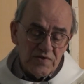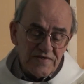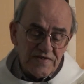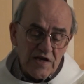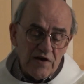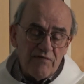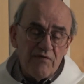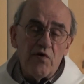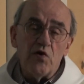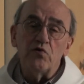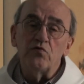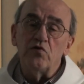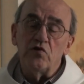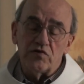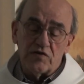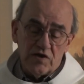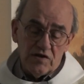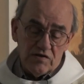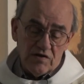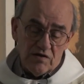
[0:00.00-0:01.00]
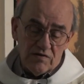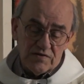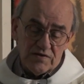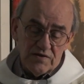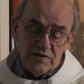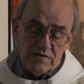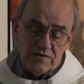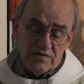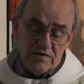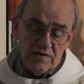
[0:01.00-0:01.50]
savons notre
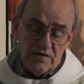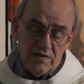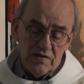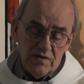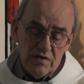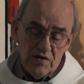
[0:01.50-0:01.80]
identité.